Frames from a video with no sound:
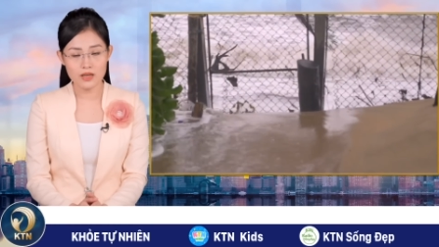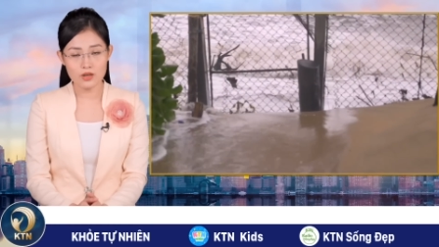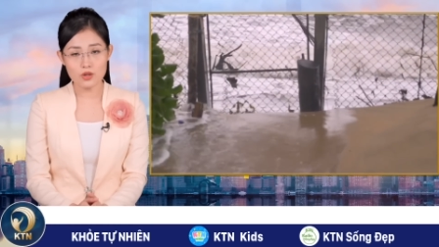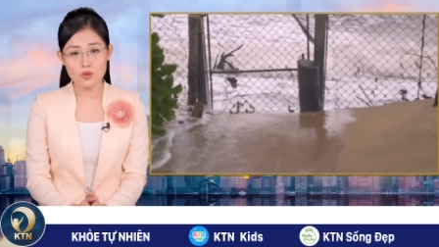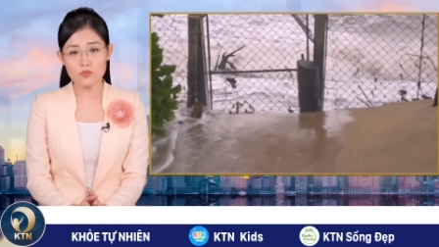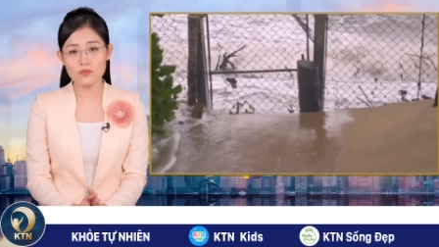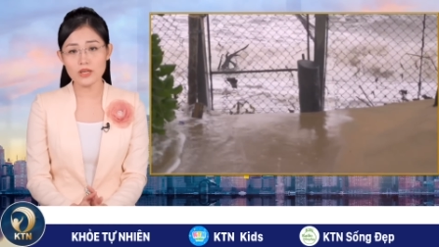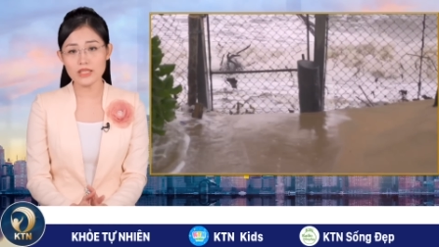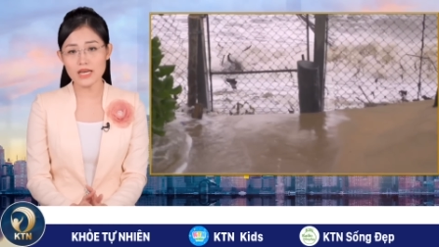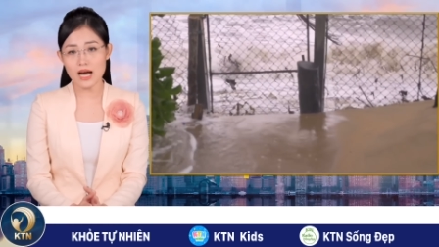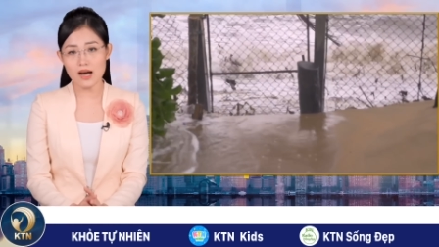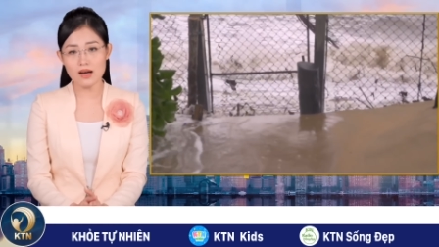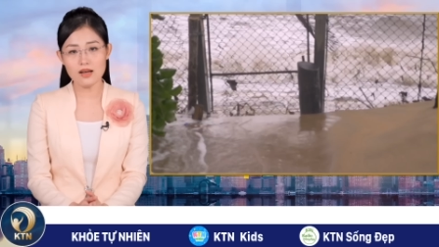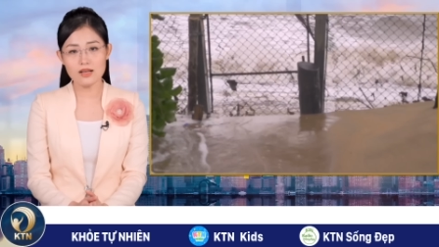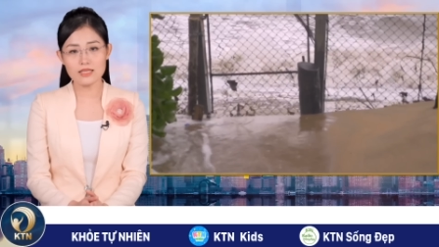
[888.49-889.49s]
Cùng với
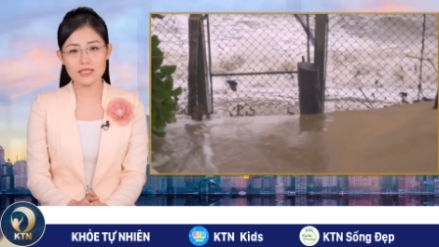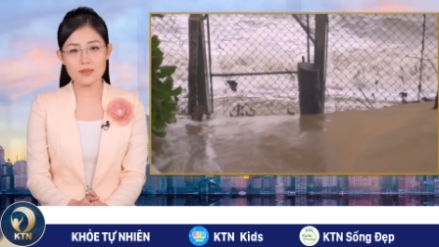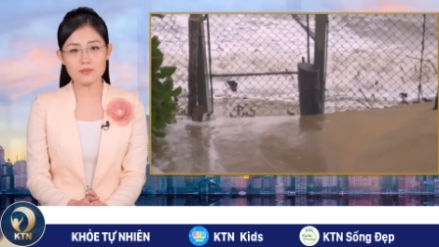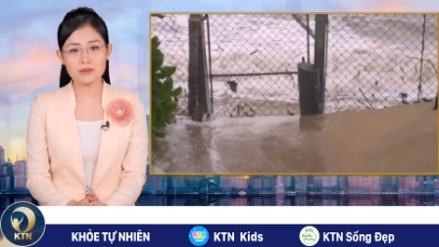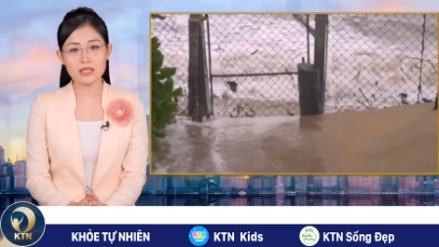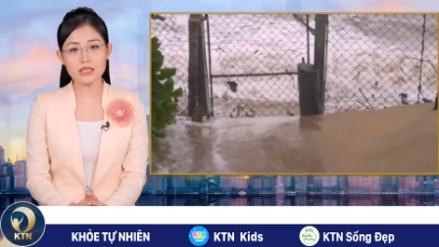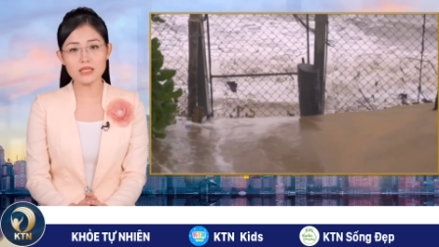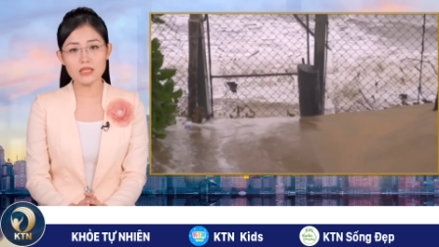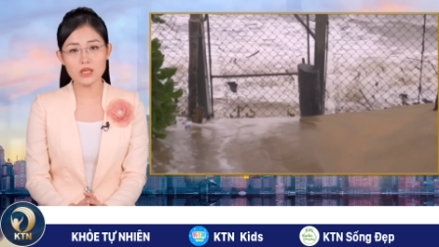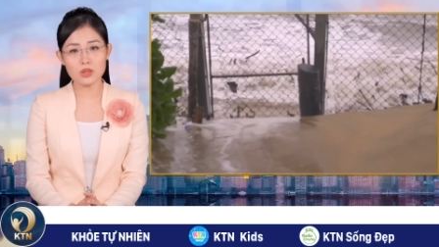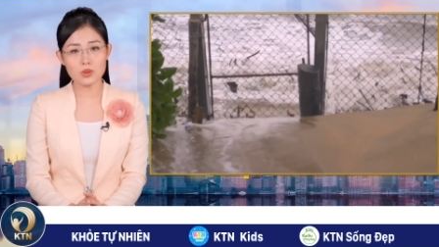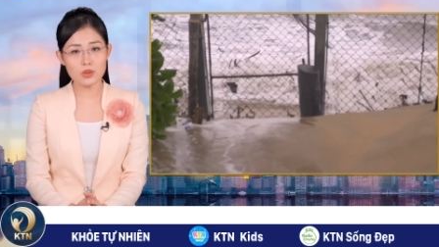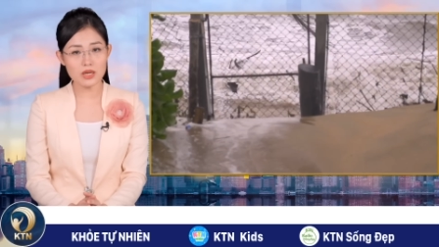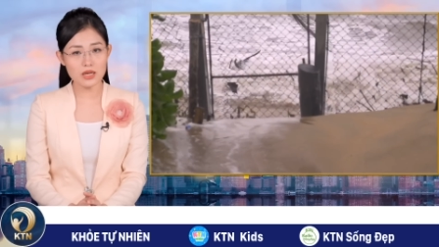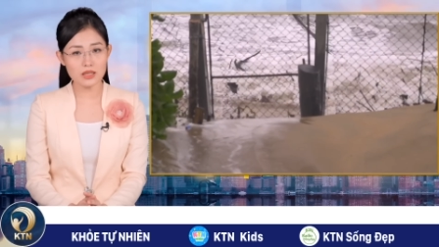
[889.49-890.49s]
đó, trầm tích
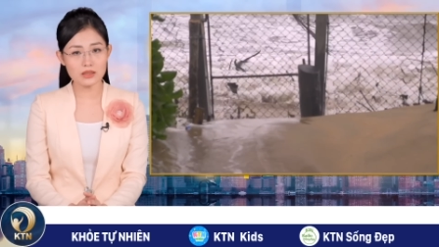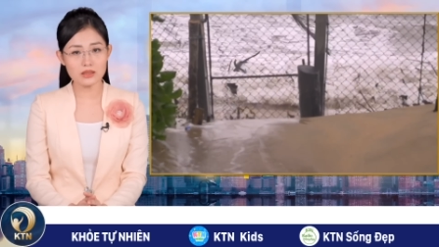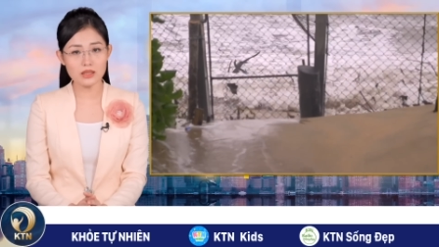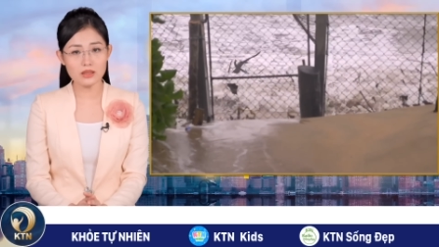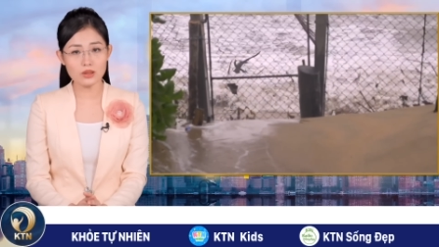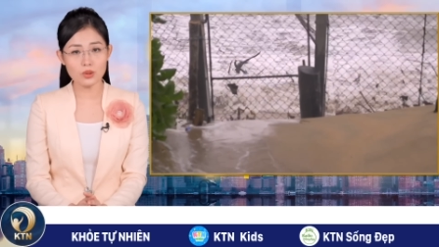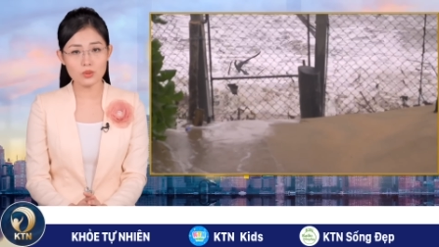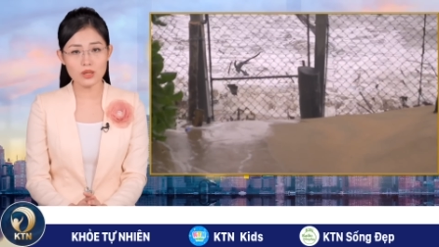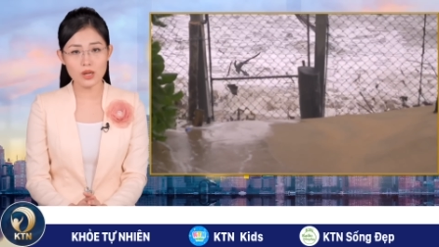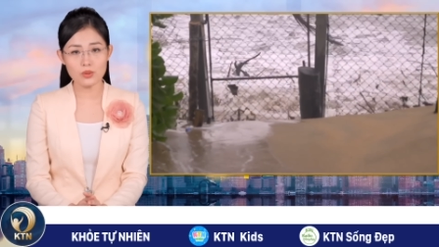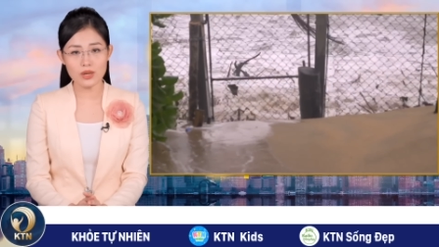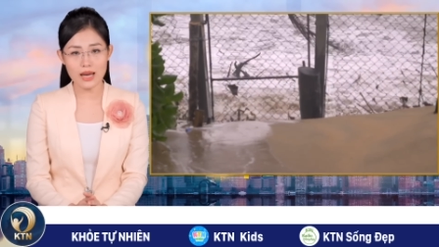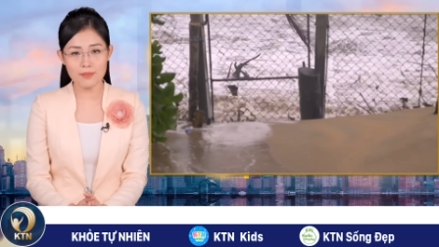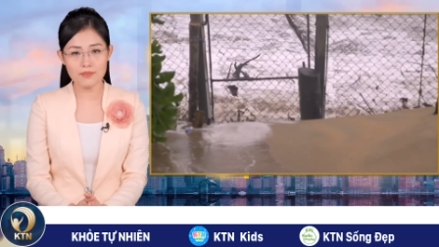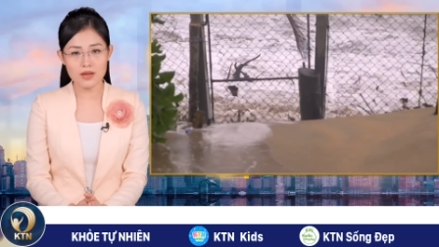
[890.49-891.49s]
hữu cơ tích tụ lâu
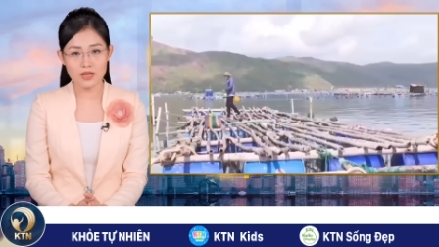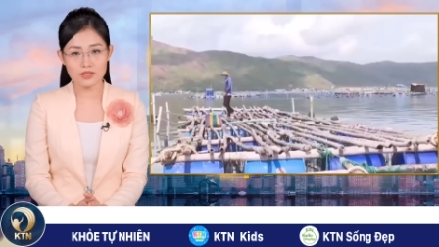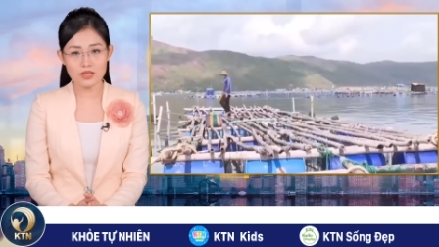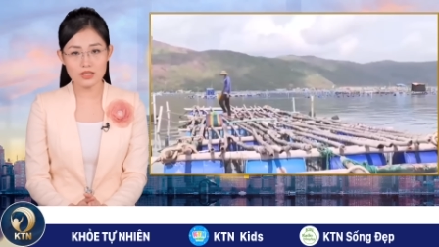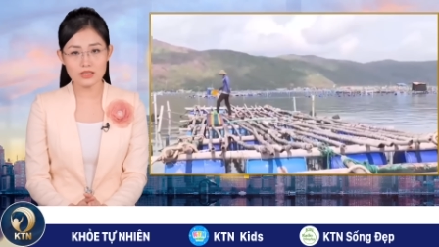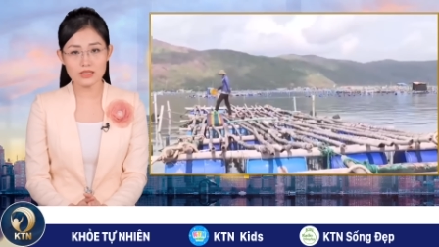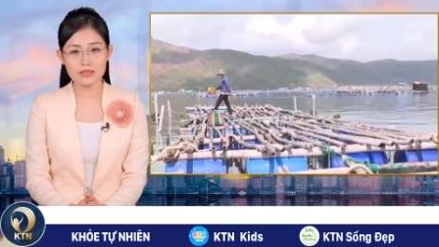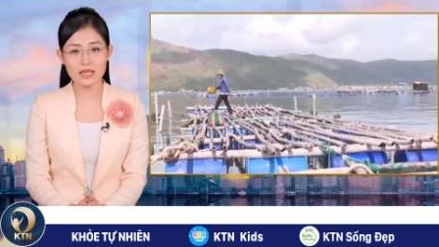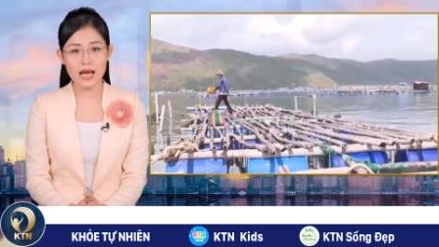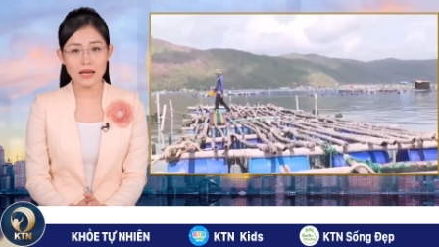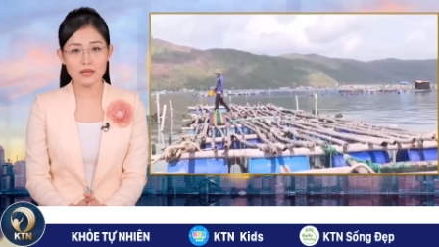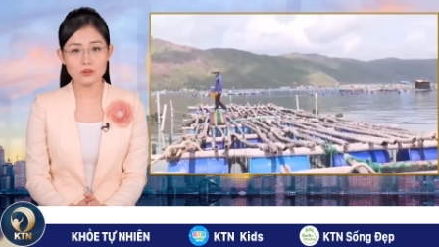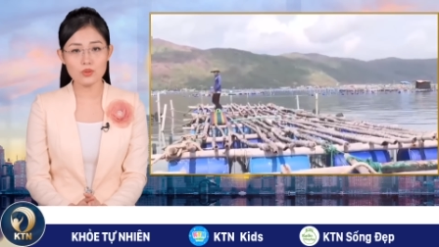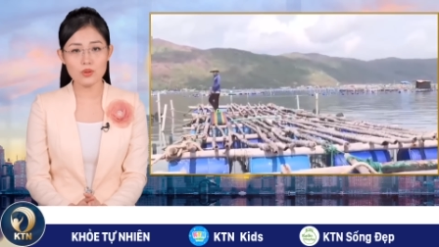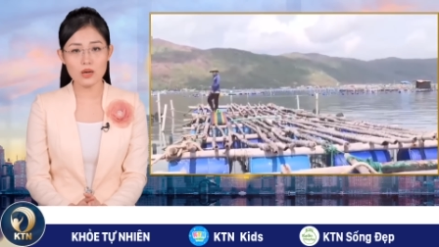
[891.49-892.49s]
năm do chất
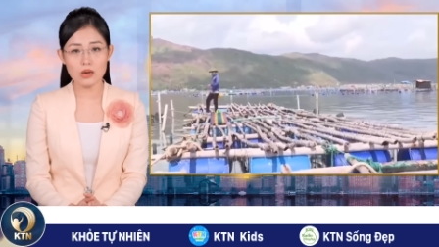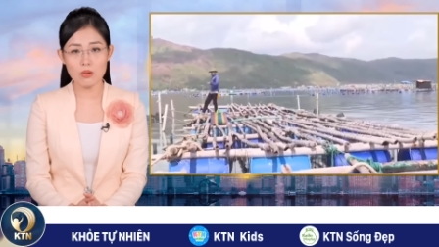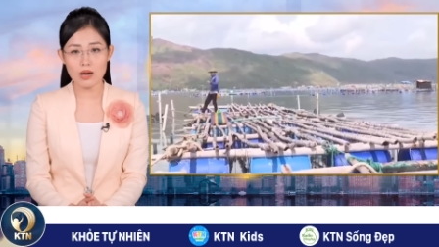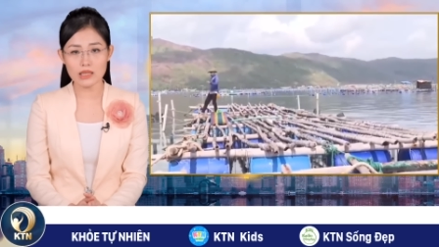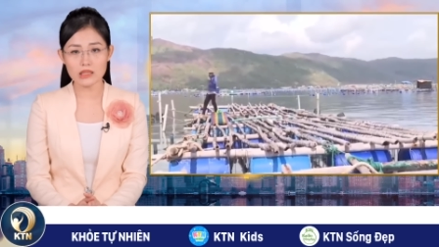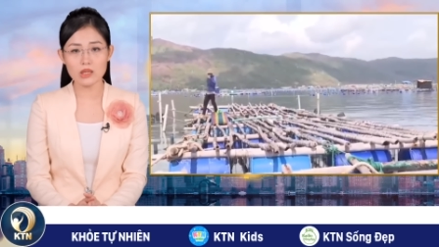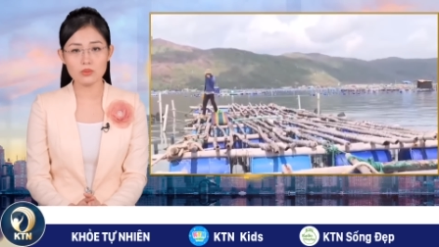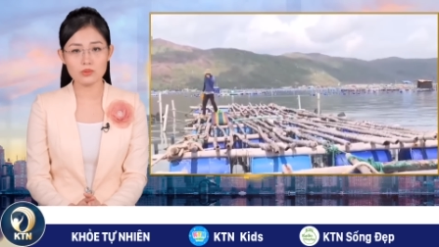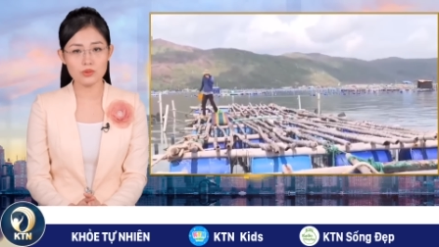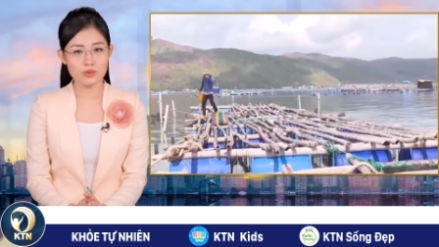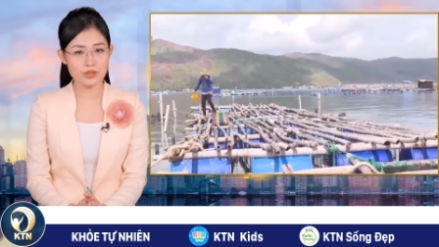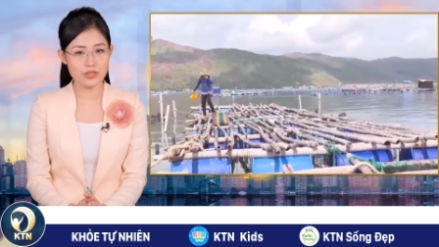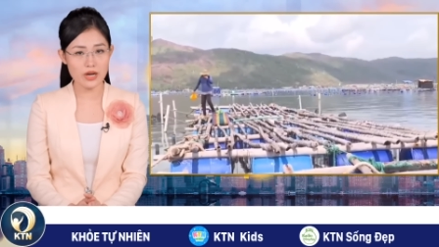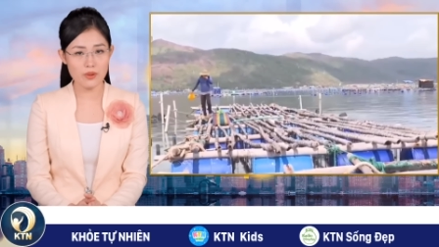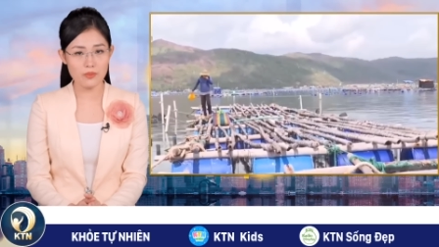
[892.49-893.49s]
thải của hoạt động nuôi
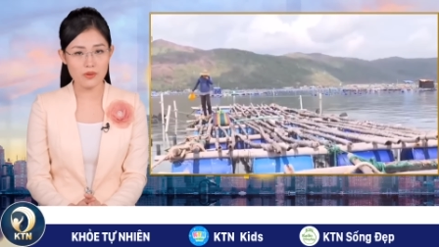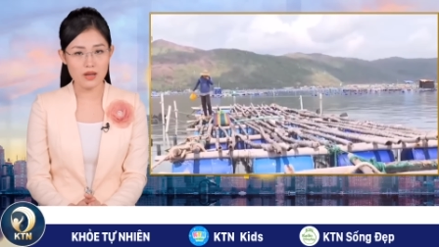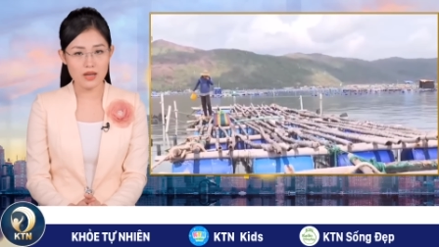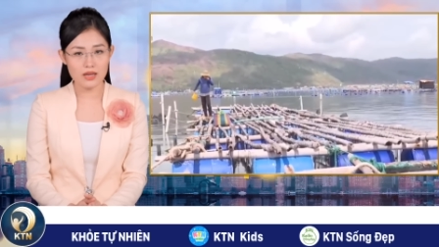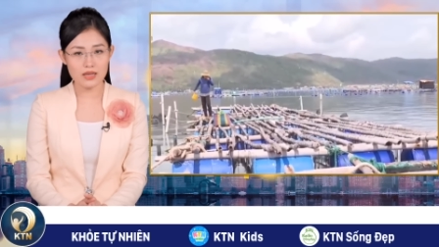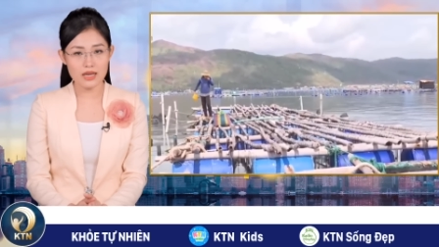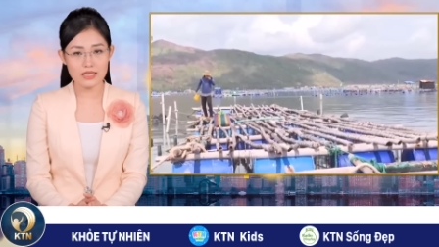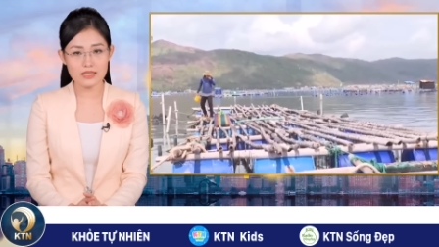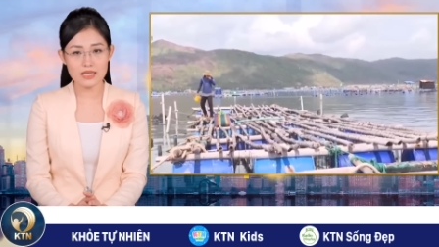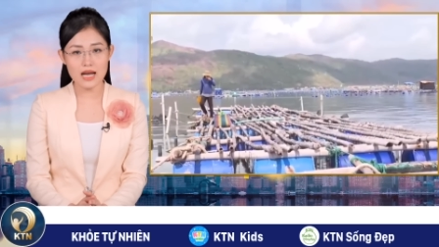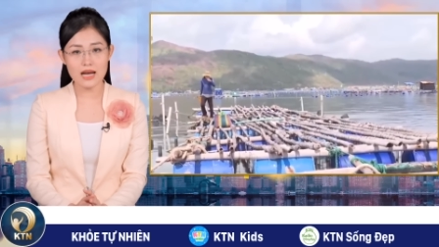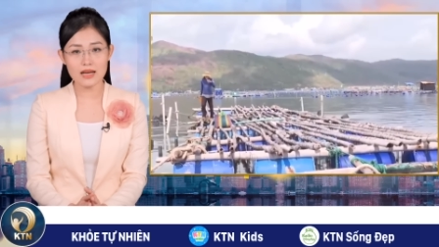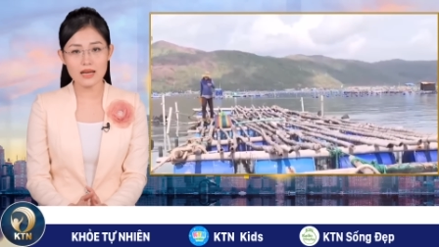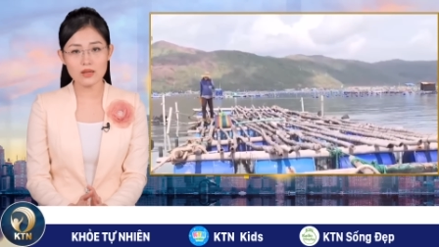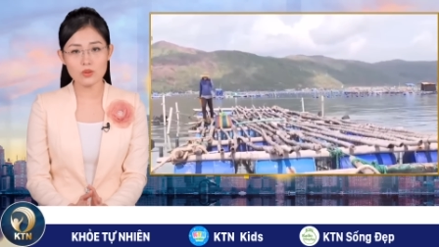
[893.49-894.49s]
trồng gây
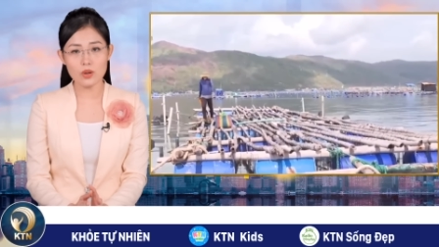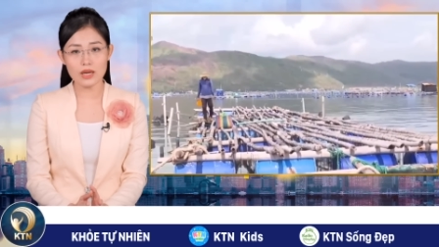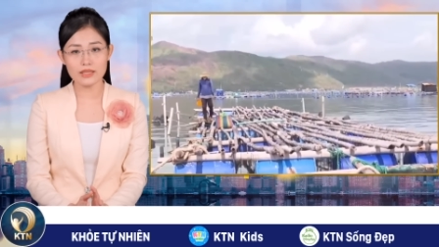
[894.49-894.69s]
ra các loại